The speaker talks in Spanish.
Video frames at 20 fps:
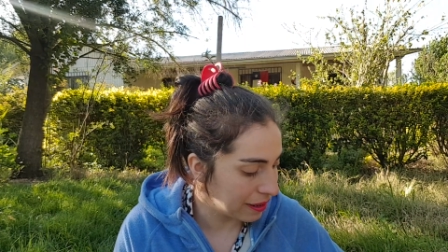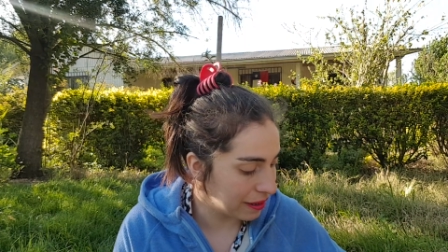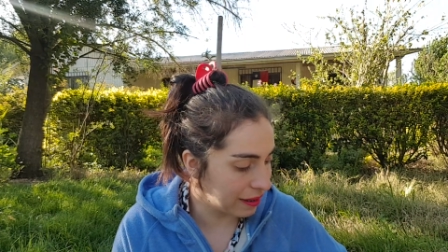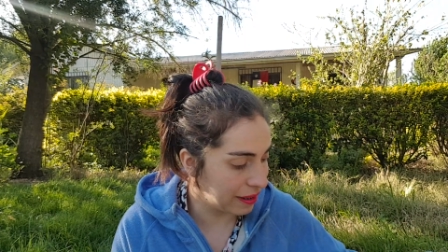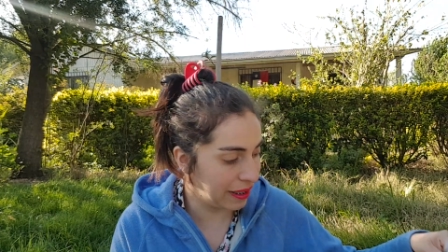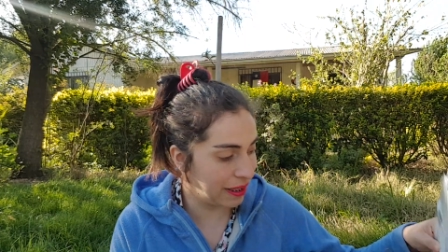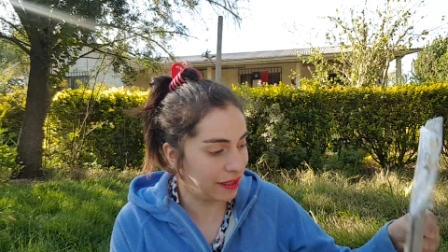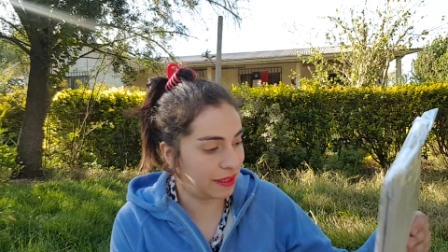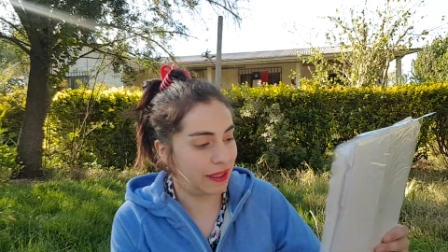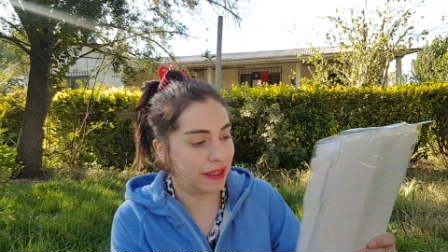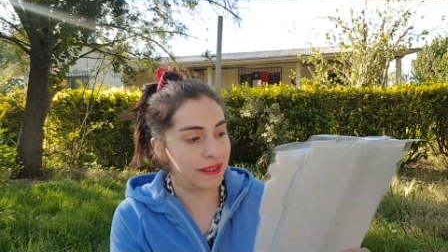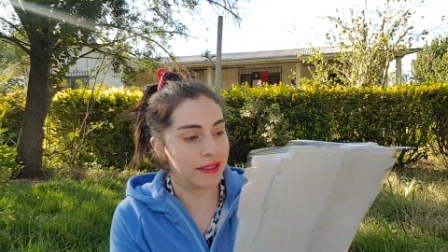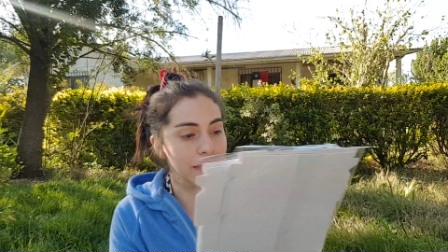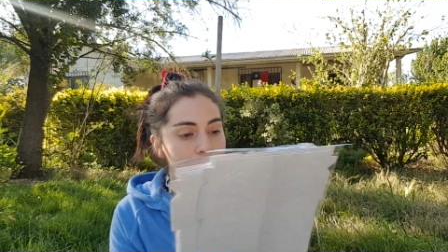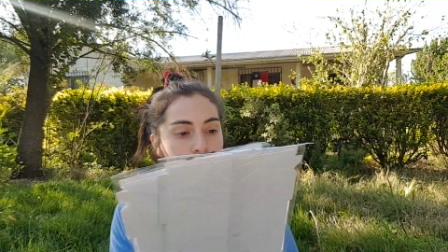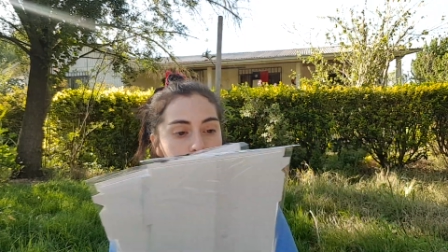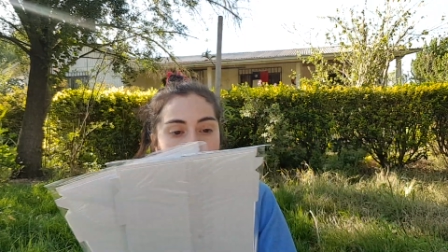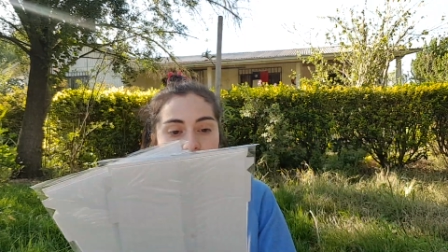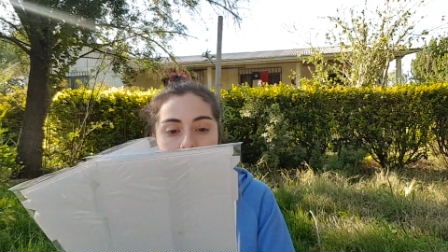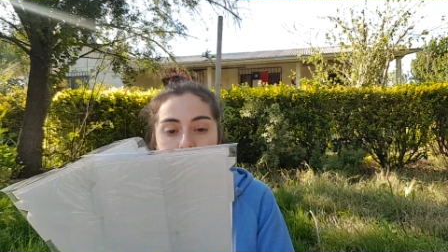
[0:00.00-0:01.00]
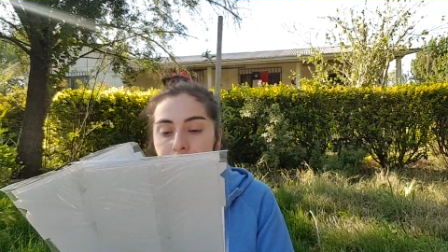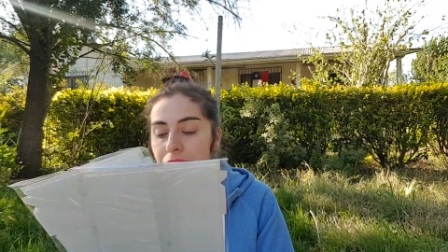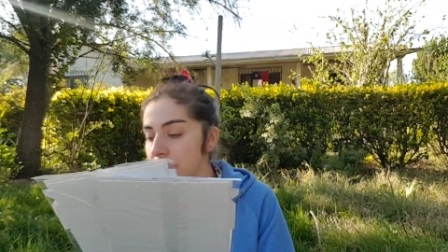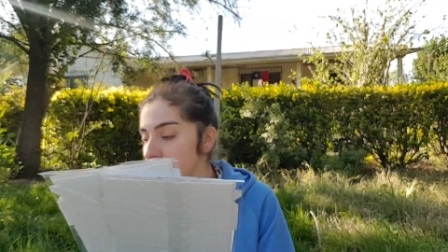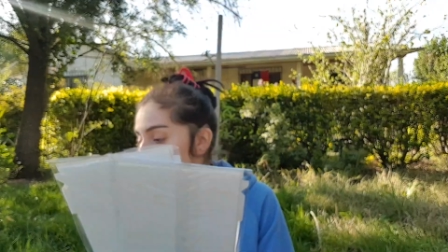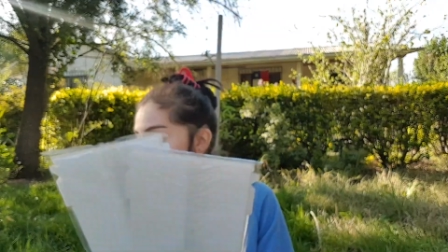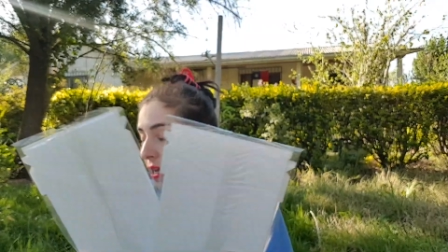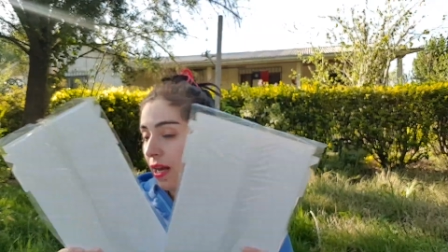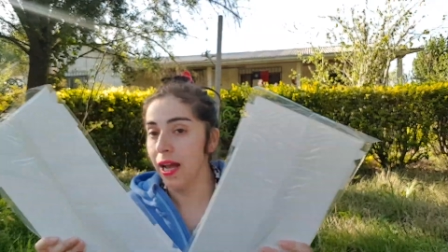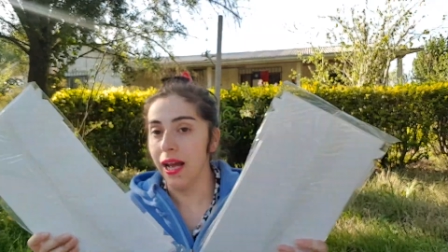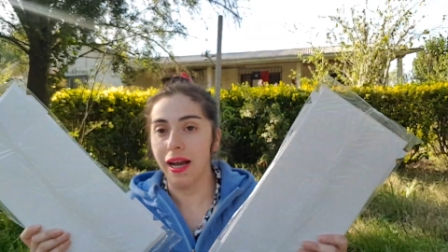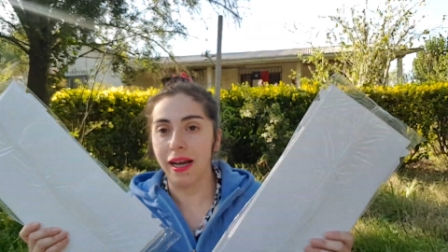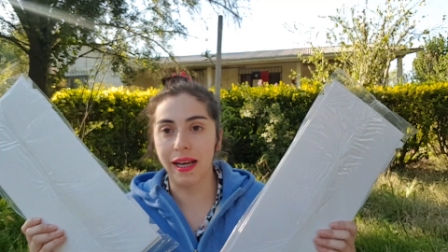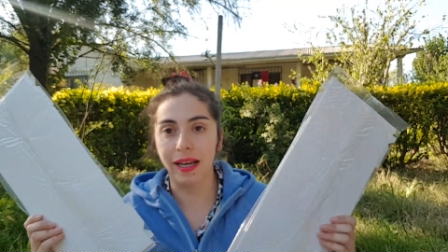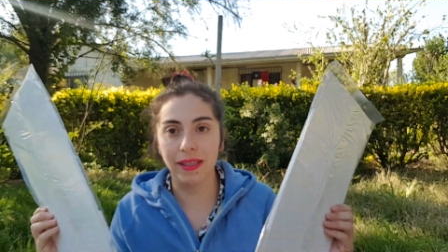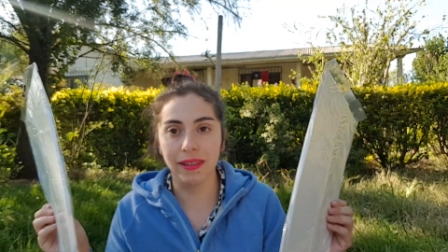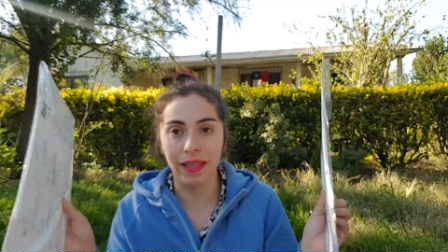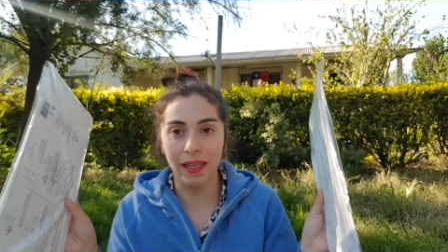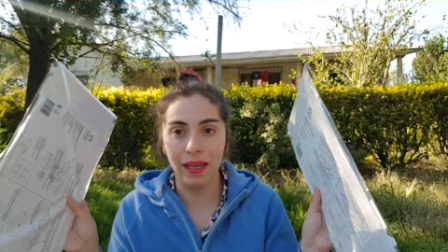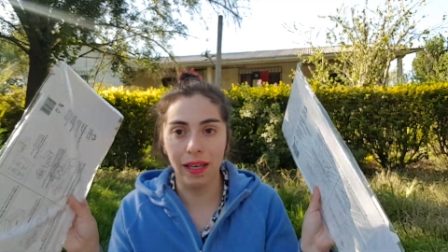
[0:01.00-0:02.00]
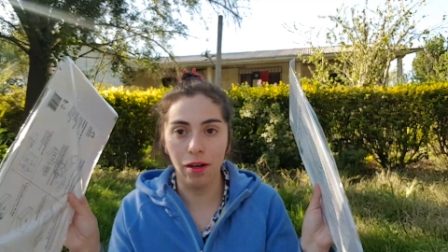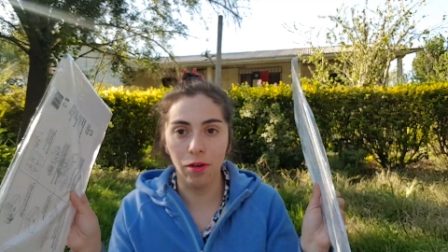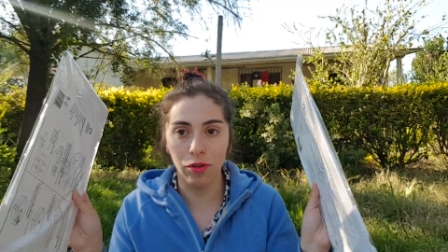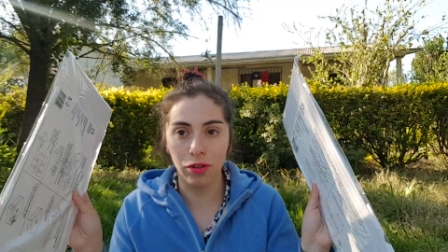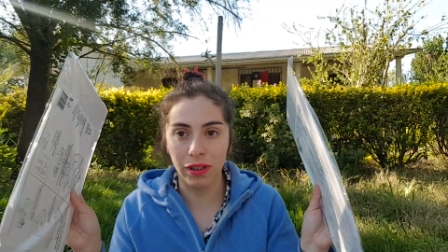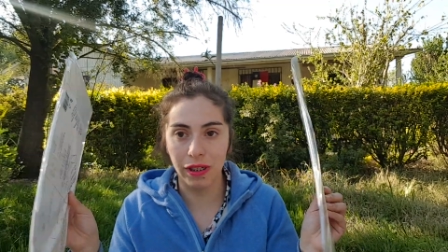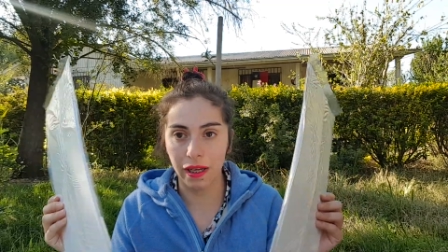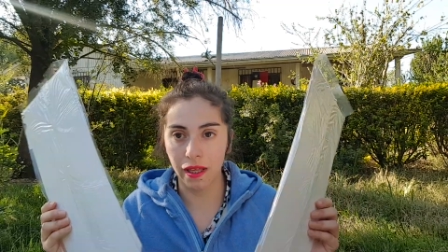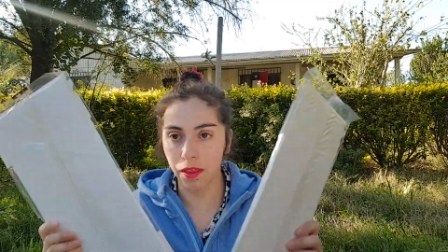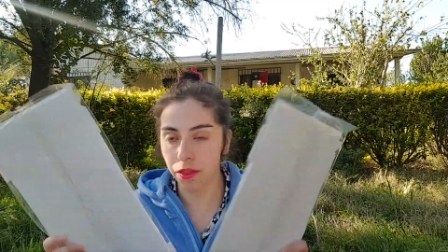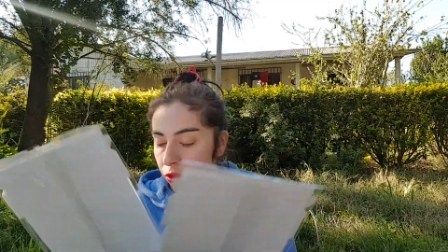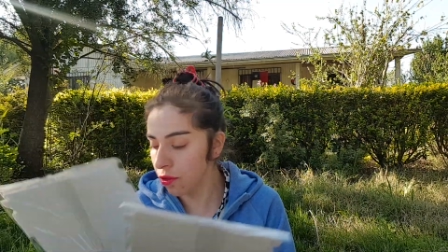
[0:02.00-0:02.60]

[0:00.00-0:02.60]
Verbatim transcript: Tres de esas. Entonces ven, acá están las otras